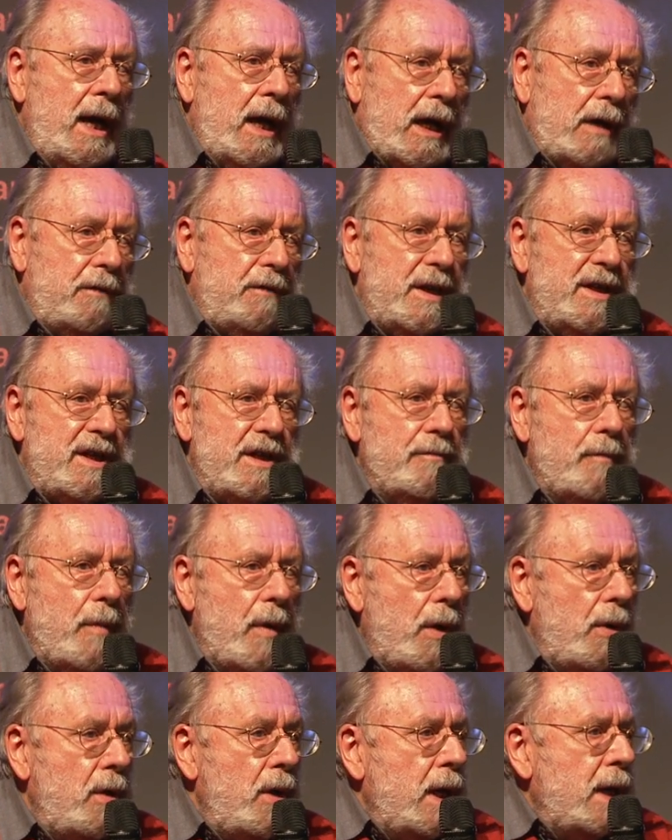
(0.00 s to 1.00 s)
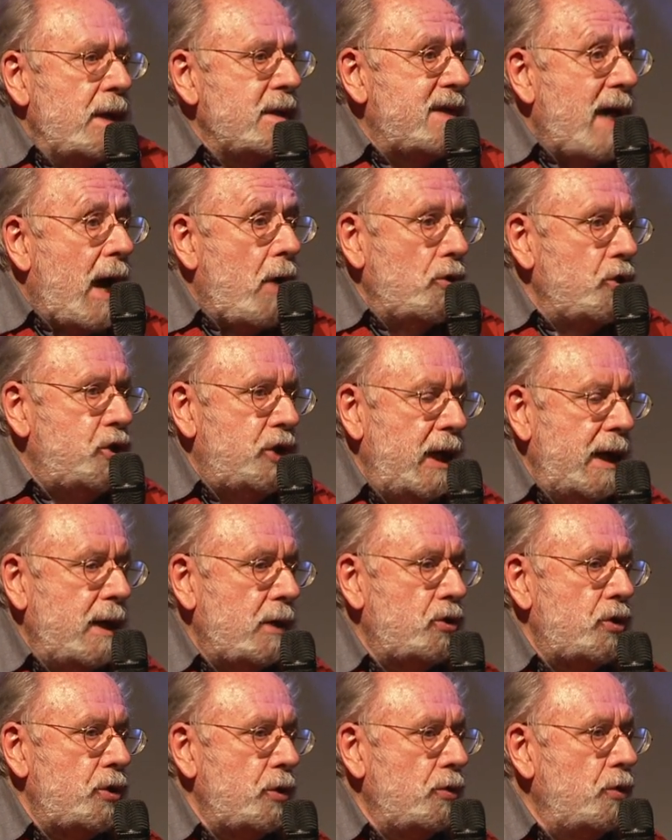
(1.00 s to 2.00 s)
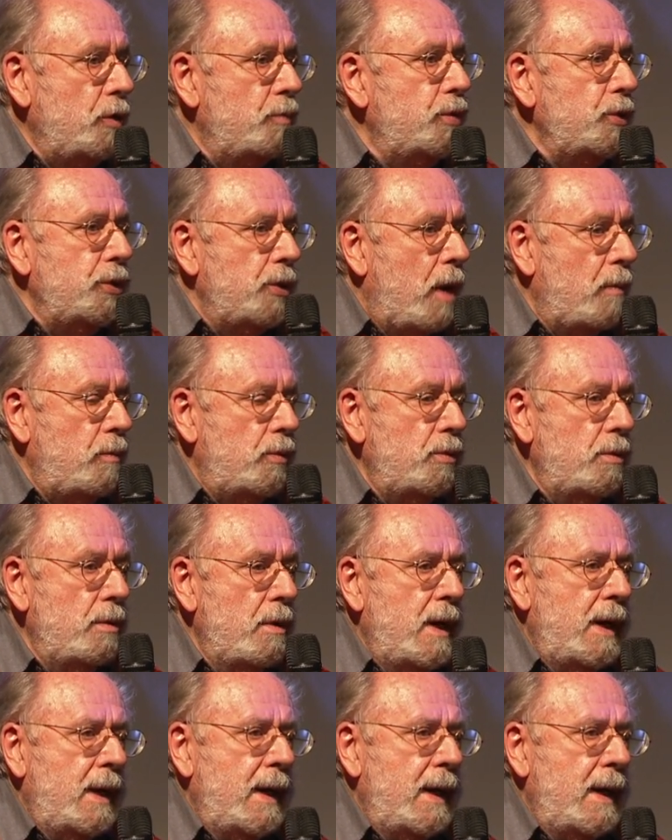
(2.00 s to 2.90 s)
effectivement sa recherche de bout en bout.